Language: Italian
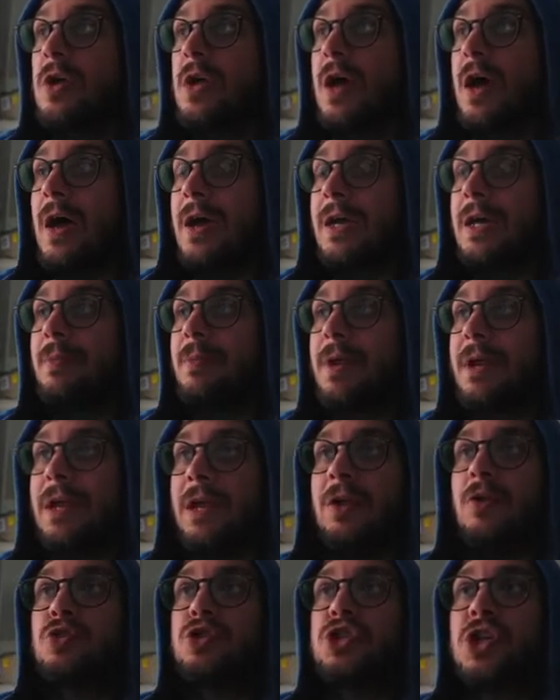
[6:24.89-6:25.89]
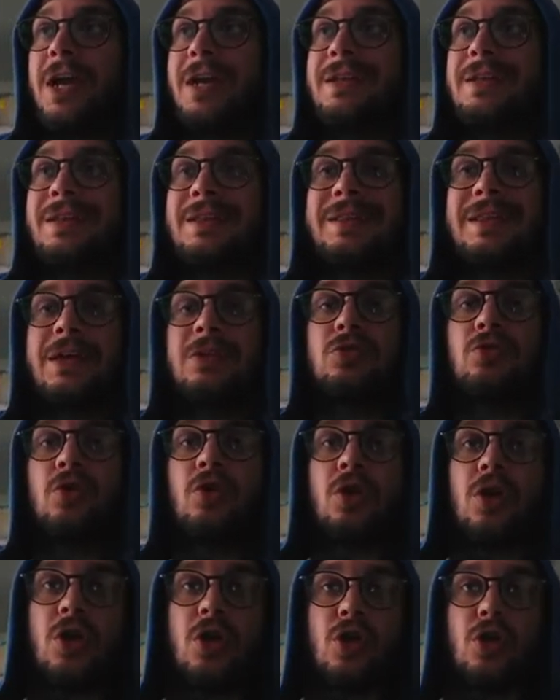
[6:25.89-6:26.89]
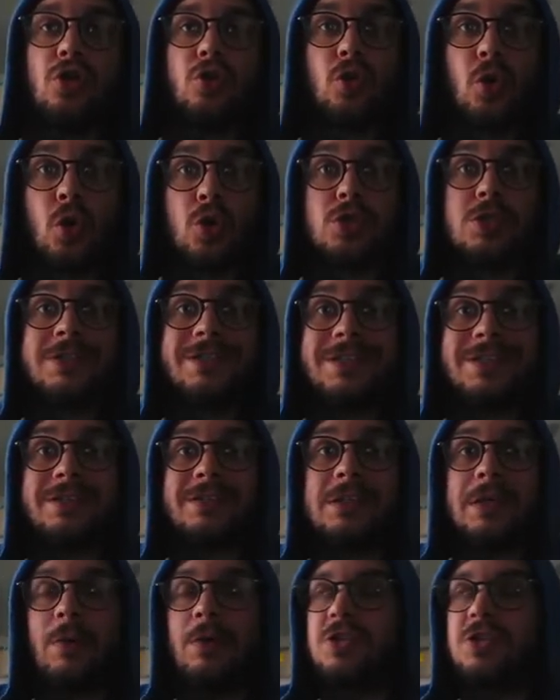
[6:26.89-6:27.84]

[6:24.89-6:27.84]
anche perché l'ho shinyantato grossissimo,